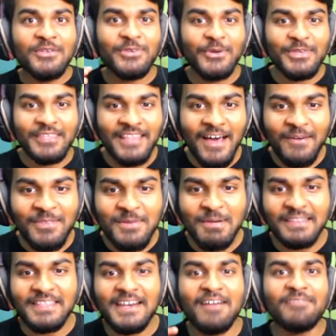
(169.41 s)
ஸோ இது வந்து
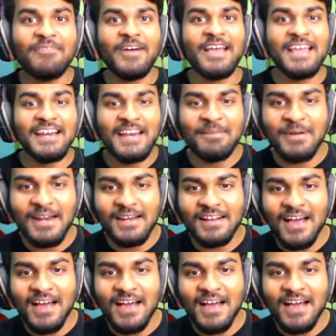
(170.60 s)
பாத்தீங்கன்னா ஃபயர் எலமெண்டல்